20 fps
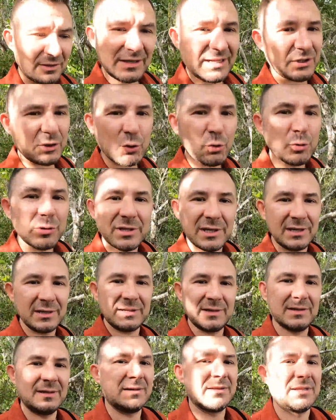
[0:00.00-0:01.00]
To nie jest good.
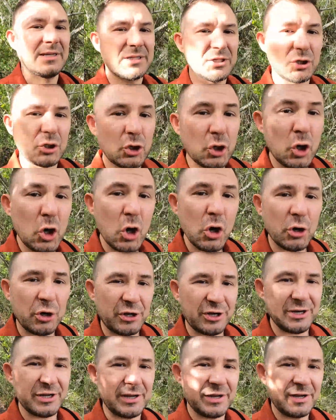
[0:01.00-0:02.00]
To jest
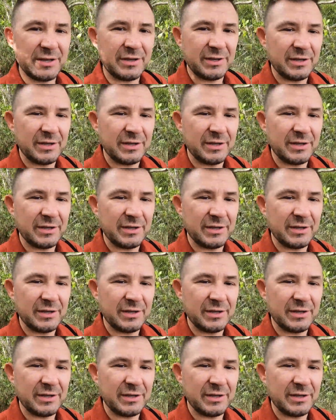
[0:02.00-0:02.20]
good.